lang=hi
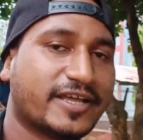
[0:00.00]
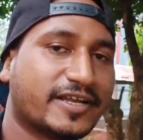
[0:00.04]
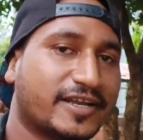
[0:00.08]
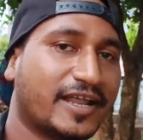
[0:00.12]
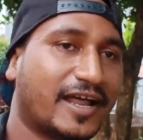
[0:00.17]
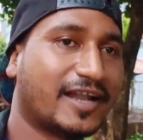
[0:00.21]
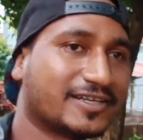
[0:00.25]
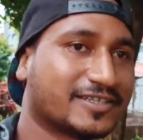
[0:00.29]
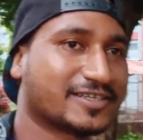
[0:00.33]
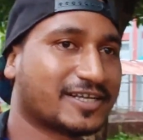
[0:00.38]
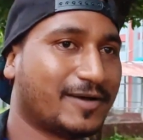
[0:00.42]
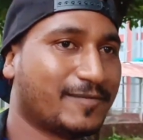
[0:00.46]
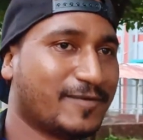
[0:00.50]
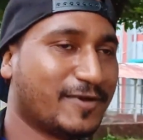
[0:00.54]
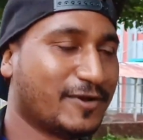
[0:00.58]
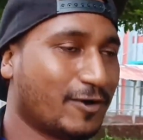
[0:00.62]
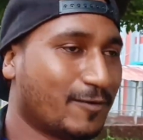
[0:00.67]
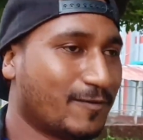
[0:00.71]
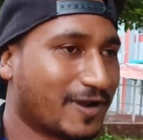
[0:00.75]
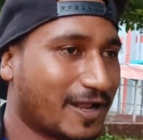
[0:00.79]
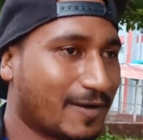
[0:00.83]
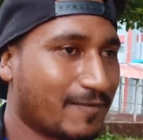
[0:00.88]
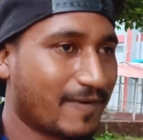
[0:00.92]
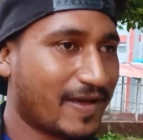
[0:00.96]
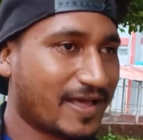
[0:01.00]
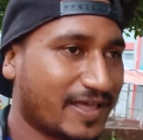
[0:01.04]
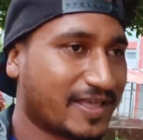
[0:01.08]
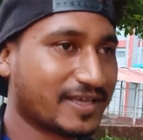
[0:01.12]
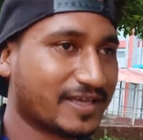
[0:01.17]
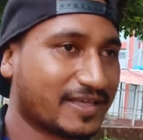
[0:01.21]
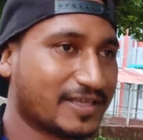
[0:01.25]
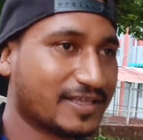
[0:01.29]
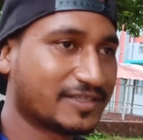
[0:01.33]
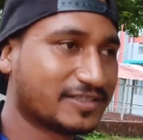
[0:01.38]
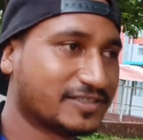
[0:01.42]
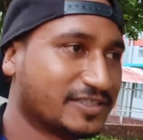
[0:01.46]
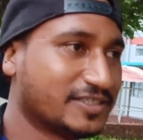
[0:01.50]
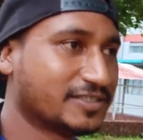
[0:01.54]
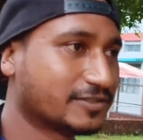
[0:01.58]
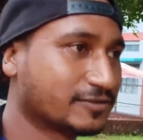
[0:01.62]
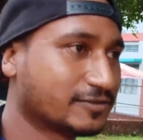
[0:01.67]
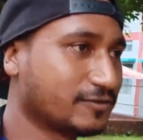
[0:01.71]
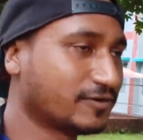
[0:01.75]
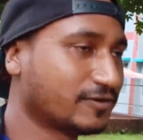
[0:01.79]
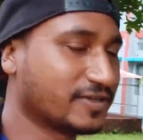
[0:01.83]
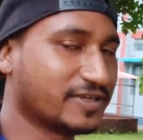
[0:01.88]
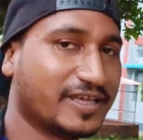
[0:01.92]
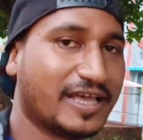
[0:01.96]
एक डांस का वीडियो बना पाए हैं
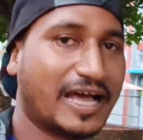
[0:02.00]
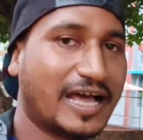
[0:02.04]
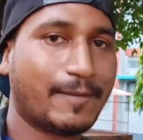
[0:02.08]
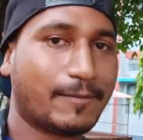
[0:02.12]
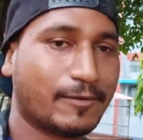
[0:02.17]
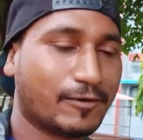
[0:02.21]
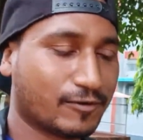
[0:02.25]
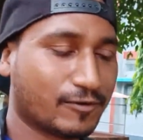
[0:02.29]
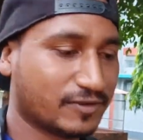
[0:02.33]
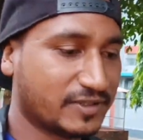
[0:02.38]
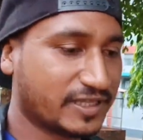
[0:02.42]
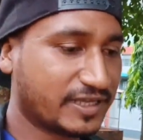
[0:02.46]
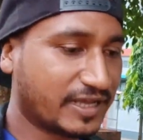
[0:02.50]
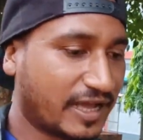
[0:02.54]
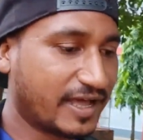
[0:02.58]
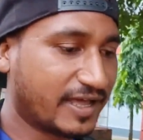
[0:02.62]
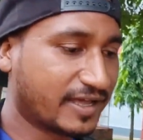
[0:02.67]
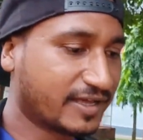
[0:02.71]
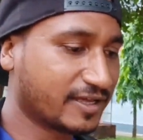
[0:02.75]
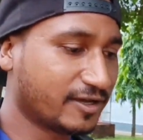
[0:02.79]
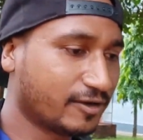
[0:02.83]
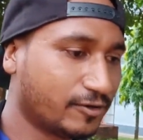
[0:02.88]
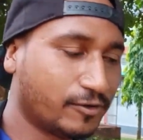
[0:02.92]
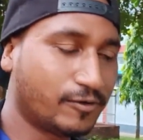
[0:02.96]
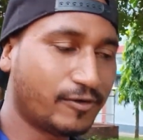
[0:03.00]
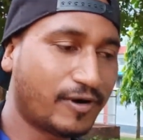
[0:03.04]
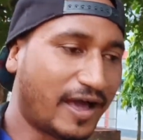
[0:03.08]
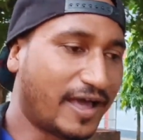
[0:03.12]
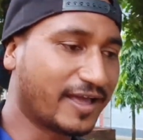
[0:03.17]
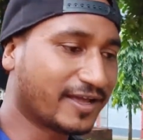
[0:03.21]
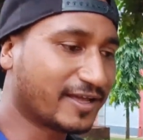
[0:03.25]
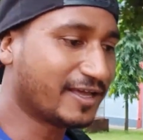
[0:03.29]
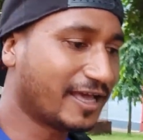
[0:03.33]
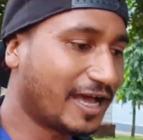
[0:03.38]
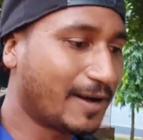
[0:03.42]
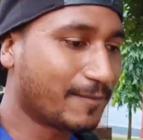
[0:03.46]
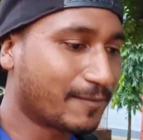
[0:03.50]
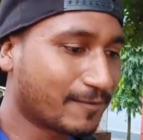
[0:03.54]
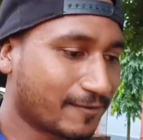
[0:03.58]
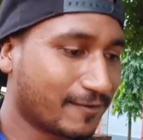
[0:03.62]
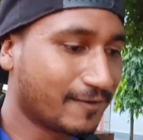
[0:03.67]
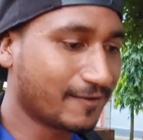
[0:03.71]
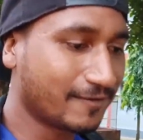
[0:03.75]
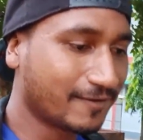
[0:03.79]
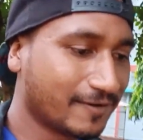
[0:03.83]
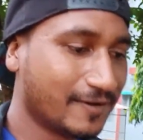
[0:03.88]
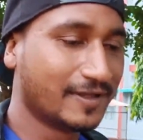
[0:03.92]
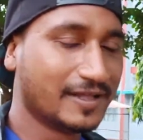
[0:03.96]
जिसको कि आप लोग को दिखाएंगे वो आएगी
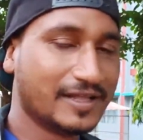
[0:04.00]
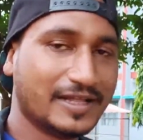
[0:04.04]
आपको